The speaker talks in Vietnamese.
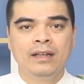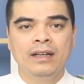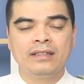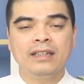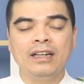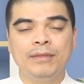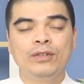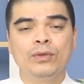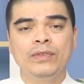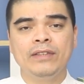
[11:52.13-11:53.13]
Rất cảm
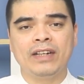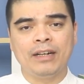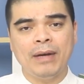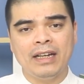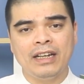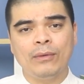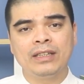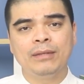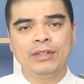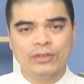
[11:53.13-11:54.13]
ơn quý vị và các bạn đã
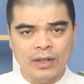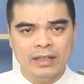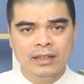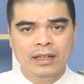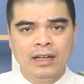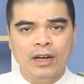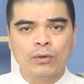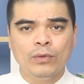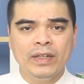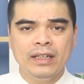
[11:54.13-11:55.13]
quan tâm theo dõi.
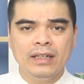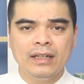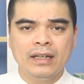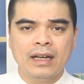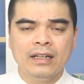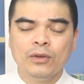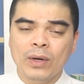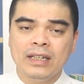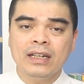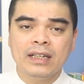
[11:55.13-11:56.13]
Quý vị đừng
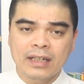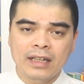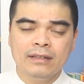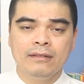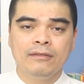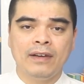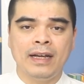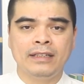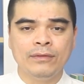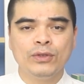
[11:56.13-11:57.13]
quên đăng ký kênh
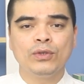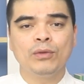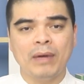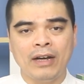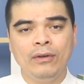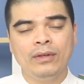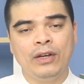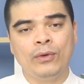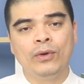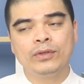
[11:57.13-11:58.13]
và nhấn vào chuông thông báo
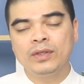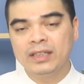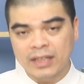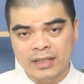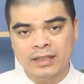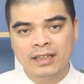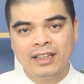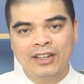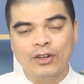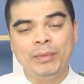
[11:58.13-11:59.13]
để ủng hộ cho chương trình.
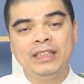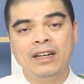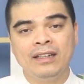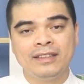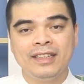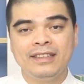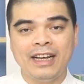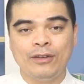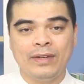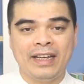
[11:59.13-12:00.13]
Còn bây giờ xin
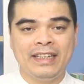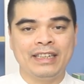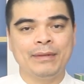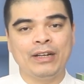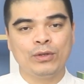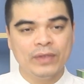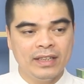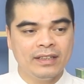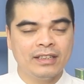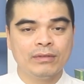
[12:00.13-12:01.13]
chào và hẹn gặp lại quý
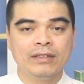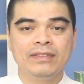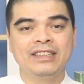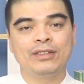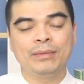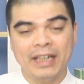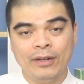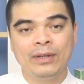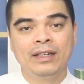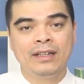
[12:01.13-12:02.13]
vị trong những video tiếp
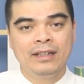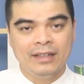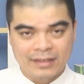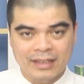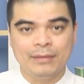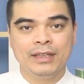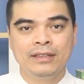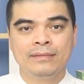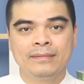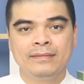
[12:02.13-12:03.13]
theo. Xin cảm
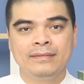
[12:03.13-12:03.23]
ơn.